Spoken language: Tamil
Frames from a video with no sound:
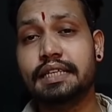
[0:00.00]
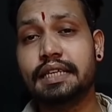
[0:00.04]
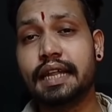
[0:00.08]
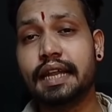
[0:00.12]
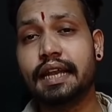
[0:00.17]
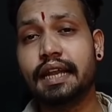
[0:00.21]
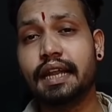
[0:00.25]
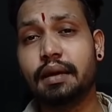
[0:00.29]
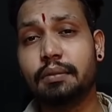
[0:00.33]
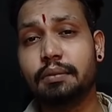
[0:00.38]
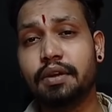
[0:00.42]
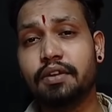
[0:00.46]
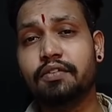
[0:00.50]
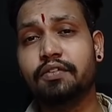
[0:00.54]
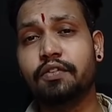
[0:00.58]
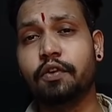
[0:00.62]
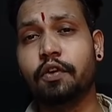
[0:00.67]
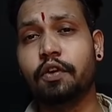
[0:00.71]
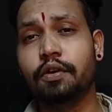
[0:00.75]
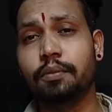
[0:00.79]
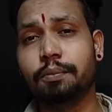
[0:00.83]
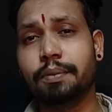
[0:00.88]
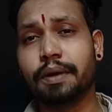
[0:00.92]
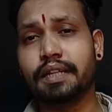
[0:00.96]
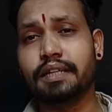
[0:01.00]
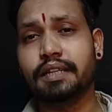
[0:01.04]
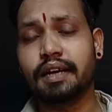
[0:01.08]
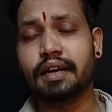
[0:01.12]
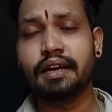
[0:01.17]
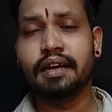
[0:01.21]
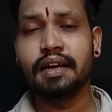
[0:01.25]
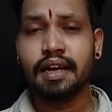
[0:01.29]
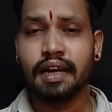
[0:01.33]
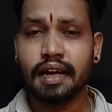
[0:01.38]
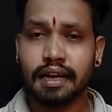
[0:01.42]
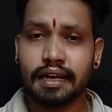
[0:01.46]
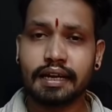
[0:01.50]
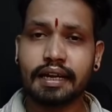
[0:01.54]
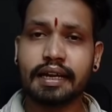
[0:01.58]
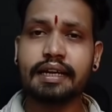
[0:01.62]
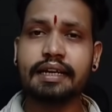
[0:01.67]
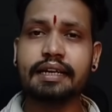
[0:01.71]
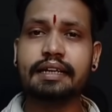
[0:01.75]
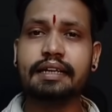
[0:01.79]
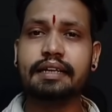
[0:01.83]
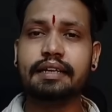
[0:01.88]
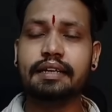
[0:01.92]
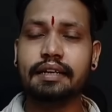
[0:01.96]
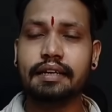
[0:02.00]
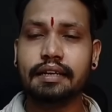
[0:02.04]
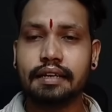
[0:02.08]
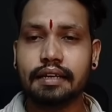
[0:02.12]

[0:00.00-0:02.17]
எல்லாமே ஃபோன்பே தான் ரெண்ட்டு